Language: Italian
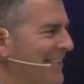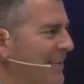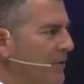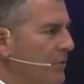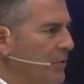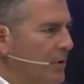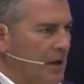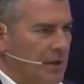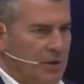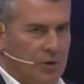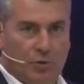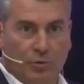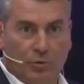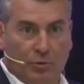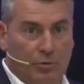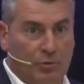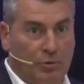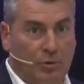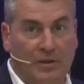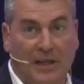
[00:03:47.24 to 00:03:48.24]
Ora adesso
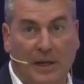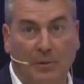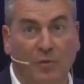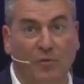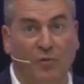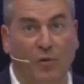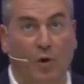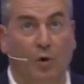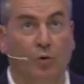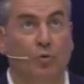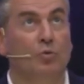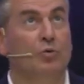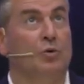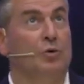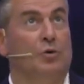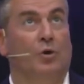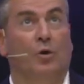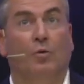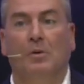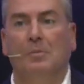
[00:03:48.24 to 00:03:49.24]
non daremo fuoco a tutti,
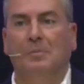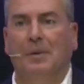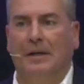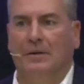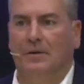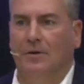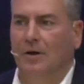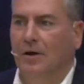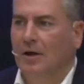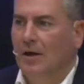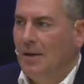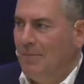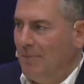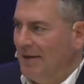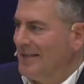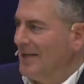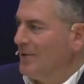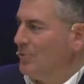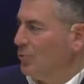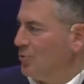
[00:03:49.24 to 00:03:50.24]
sennò qui partono. Ma
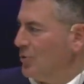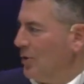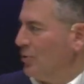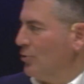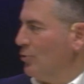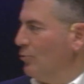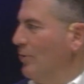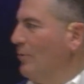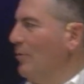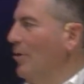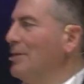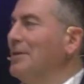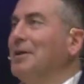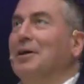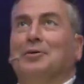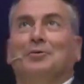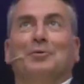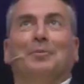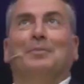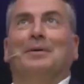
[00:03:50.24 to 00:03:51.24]
è già successo due volte
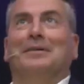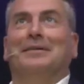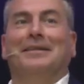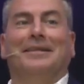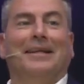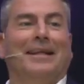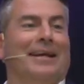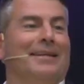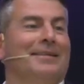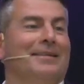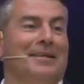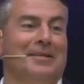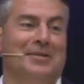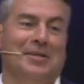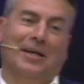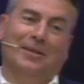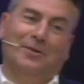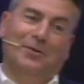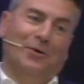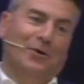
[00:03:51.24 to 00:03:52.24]
che sono partiti gli
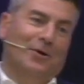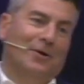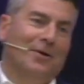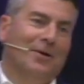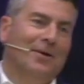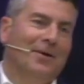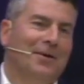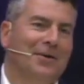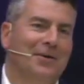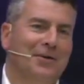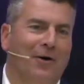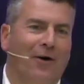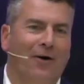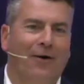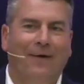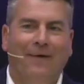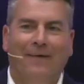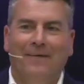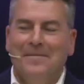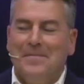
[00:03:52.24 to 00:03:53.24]
antincendio,
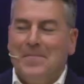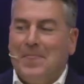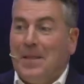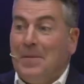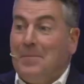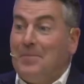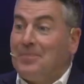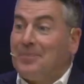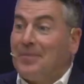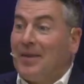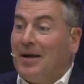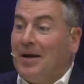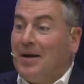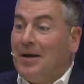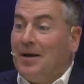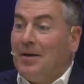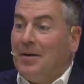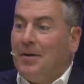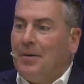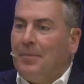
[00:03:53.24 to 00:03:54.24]
no?
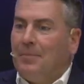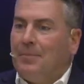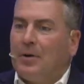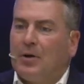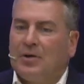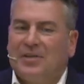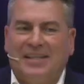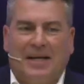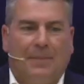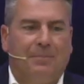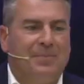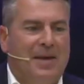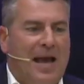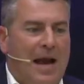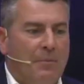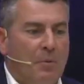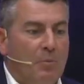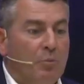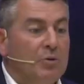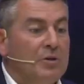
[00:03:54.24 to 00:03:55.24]
Però
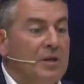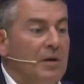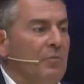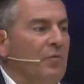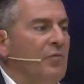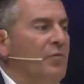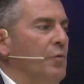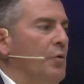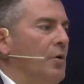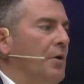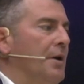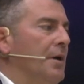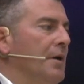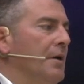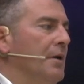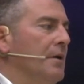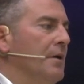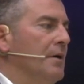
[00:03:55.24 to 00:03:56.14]
strappiamo, buttiamo fuori.